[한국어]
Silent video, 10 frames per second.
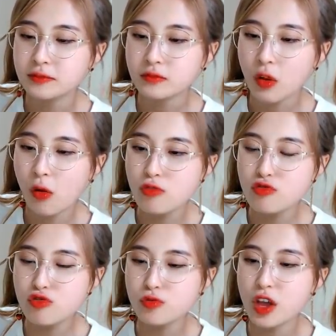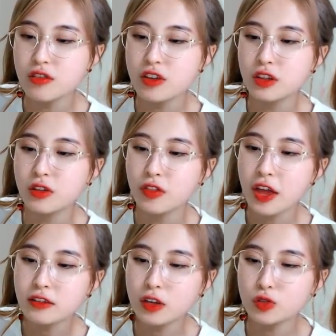어 유튜브 댓글에 있던데
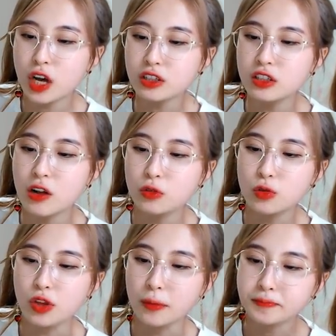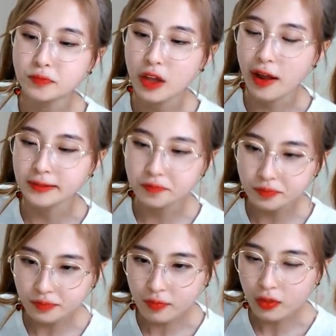그래가지고 하트 날려줬다
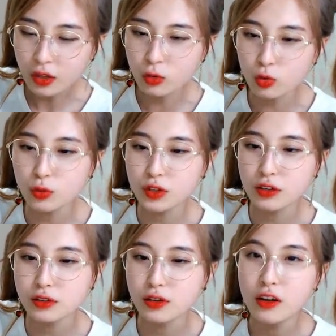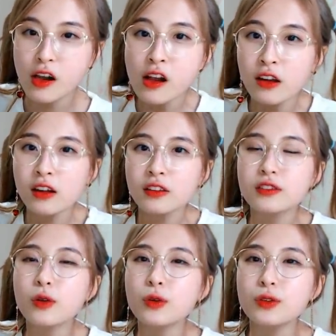유튜브 댓글에서
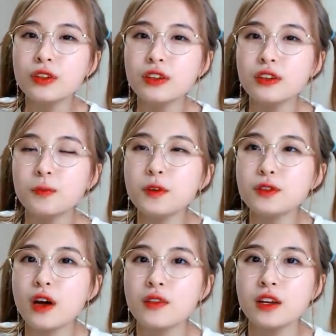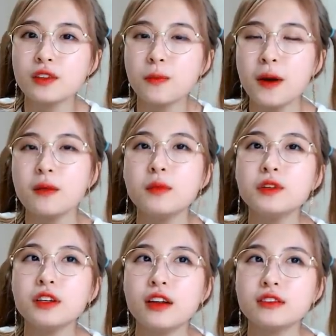저 오늘 버스 안에서
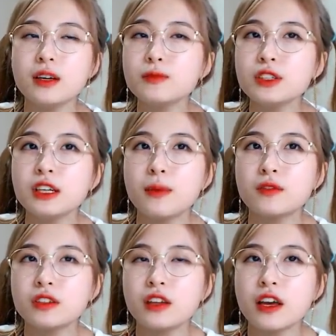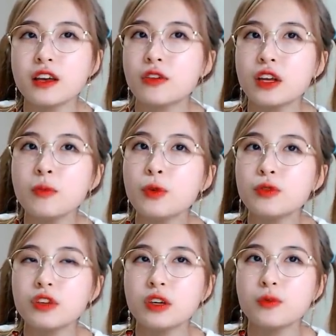팡몬이랑 짬식이 봤는데 연예인 보는
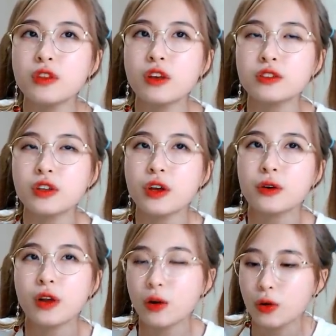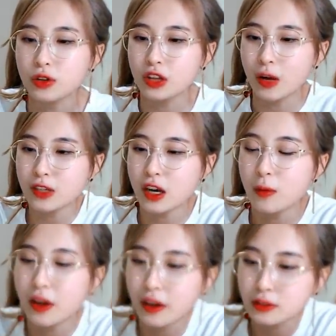기분이었어요 라고 어떤 그 남자가 그 사람이
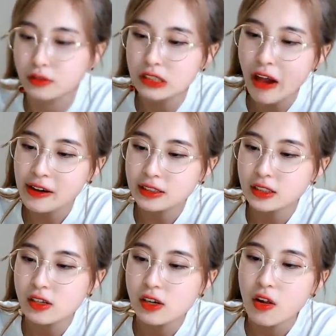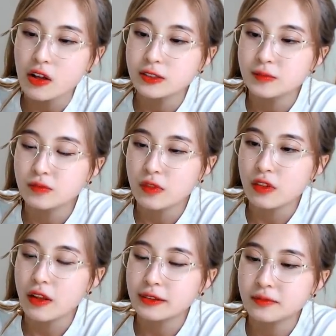말해가그 사람이가 그
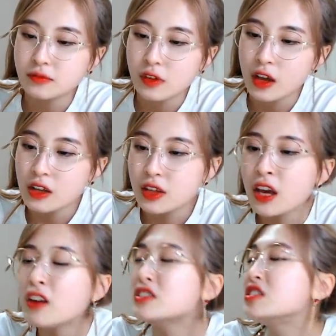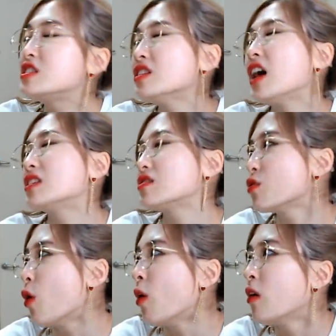버스 그 내가 어찌
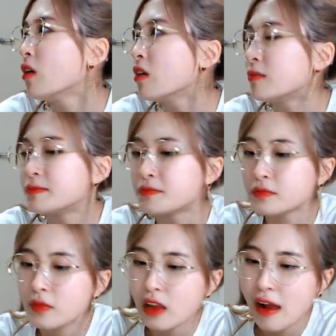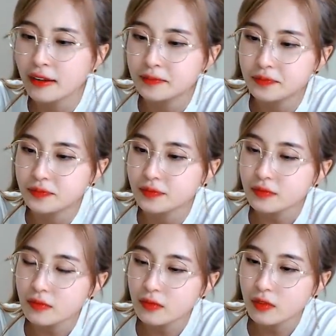알기고 아 전화해봐라 버스 기사
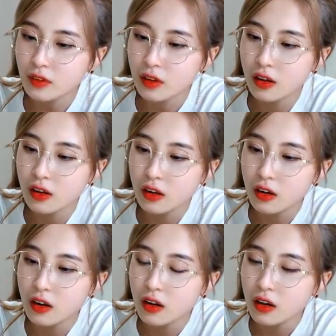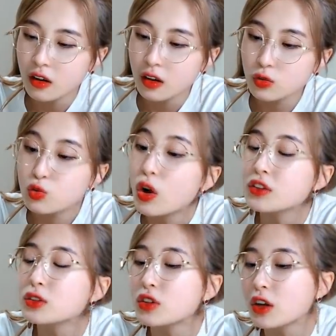아저씨가 여기 있었는데 그 뒤에 바로 누구한테
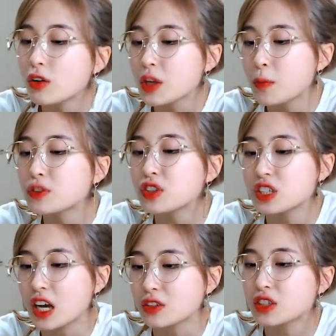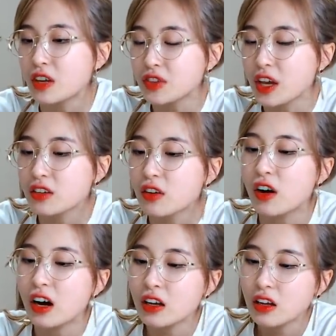전화할 건데 버스 딱- 기사 아저씨한테 약간- 들어가
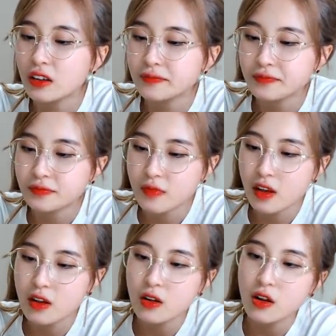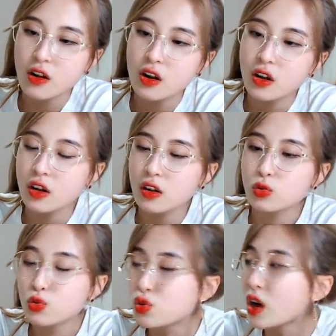약간 그 사람이 그런 게 있대
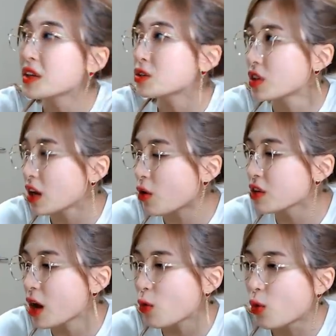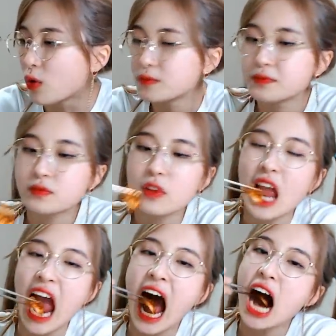누구한테 전화할 와, 어, 거냐고. 보면 그 사람
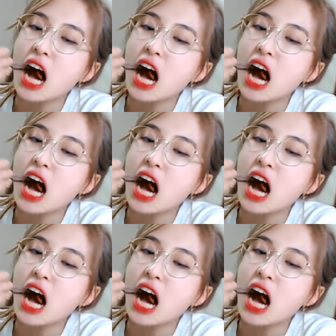이런 거